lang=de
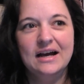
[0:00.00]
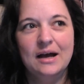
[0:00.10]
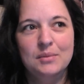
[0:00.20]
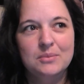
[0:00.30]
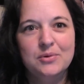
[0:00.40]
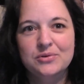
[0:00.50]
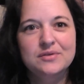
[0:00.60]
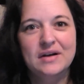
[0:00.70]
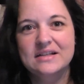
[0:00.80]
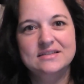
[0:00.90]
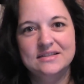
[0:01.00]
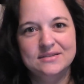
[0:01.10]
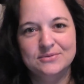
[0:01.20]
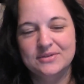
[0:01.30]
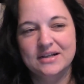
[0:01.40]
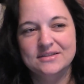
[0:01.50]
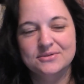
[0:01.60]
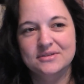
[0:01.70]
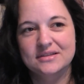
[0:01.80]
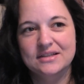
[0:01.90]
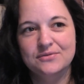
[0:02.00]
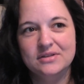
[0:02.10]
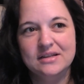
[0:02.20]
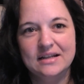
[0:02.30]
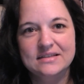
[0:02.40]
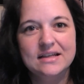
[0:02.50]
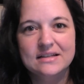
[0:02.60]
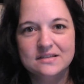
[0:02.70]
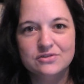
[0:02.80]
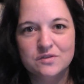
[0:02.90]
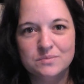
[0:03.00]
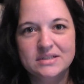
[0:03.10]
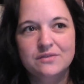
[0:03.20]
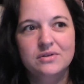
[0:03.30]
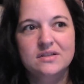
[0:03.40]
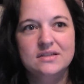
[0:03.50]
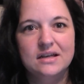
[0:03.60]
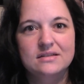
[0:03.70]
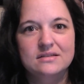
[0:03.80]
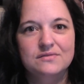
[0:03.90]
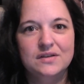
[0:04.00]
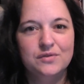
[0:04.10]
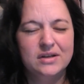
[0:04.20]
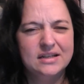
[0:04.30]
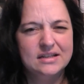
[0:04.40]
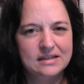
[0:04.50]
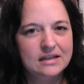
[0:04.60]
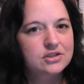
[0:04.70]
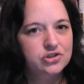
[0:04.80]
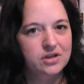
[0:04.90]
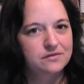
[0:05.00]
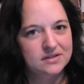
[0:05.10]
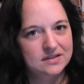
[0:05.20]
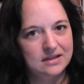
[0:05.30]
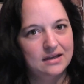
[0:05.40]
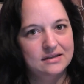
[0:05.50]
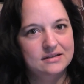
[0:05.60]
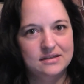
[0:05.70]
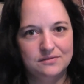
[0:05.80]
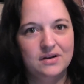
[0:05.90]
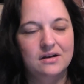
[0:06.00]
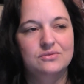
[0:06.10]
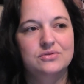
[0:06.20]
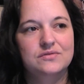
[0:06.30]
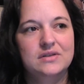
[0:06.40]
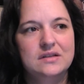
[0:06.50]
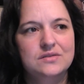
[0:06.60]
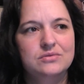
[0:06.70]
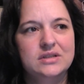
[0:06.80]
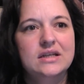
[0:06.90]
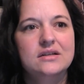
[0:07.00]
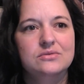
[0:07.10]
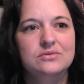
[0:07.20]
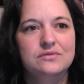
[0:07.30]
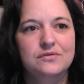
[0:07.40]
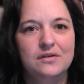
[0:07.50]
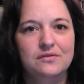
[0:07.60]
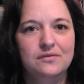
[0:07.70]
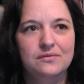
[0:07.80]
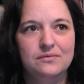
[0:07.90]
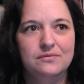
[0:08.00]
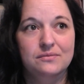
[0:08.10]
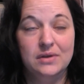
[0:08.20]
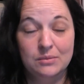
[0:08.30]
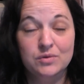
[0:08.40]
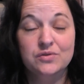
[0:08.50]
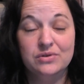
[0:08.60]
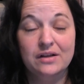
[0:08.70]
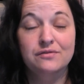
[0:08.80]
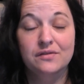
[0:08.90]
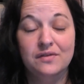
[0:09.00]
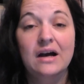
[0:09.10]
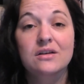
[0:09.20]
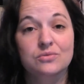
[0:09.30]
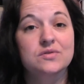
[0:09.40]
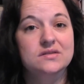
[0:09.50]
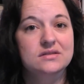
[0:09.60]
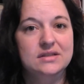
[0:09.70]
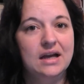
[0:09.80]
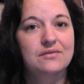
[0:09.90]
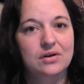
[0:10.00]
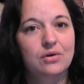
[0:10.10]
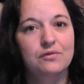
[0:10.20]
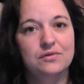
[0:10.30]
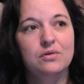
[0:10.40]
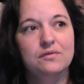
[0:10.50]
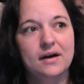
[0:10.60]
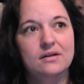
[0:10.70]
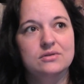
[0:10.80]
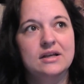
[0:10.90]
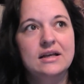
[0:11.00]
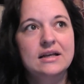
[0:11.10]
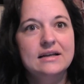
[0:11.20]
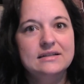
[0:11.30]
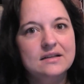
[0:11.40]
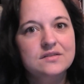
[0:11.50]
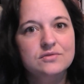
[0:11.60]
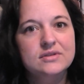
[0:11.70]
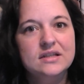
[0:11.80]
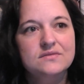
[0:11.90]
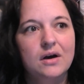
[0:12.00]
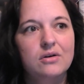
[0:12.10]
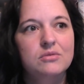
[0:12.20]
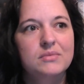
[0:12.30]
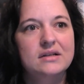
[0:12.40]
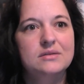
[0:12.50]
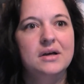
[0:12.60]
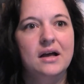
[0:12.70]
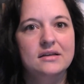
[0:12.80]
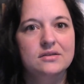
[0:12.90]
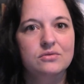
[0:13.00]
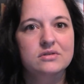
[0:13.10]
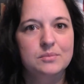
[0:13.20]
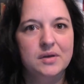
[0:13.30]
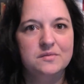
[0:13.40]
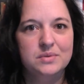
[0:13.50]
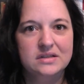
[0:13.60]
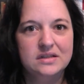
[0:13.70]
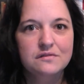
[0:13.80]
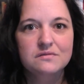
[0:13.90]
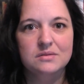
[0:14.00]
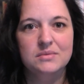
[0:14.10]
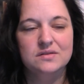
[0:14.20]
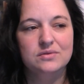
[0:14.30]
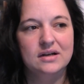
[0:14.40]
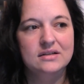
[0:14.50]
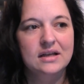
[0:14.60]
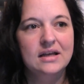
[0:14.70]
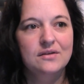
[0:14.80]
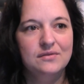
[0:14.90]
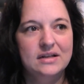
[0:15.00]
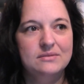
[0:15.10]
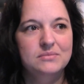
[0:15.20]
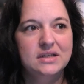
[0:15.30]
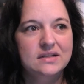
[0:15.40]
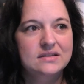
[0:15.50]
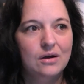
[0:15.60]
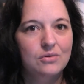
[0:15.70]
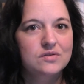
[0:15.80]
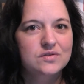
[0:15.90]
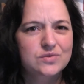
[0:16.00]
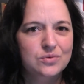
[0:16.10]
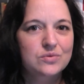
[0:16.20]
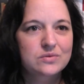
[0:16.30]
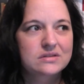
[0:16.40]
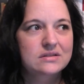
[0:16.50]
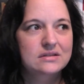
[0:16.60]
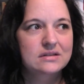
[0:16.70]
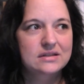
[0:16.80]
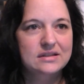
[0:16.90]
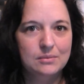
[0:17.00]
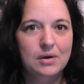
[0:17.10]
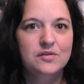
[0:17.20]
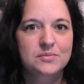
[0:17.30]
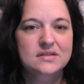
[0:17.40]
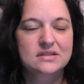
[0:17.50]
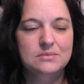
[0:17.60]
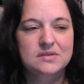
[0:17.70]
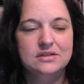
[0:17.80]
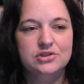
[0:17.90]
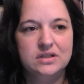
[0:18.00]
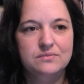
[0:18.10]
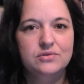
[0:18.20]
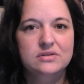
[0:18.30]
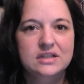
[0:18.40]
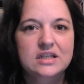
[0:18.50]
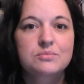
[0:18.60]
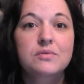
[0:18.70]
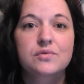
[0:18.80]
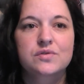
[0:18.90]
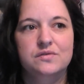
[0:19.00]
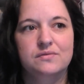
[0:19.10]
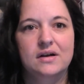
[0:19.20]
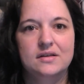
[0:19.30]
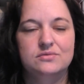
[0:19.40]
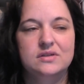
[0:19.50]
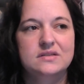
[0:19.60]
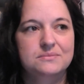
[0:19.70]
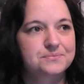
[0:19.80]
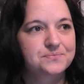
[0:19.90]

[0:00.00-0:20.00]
Aber im Grunde war es nicht so. Also hier wird ein ganz realistisches Bild davon gezeichnet, was für eine Knechtschaft das eigentlich war und wie isoliert und ver emotional verwahrlost die einfach oft auch waren. Und das zu lesen war auch nochmal eine Bereicherung der Perspektiven, die man so hat, weil mir das auch so in dem Ausmaß, in dem es hier geschrieben wird, nicht bewusst war. Also das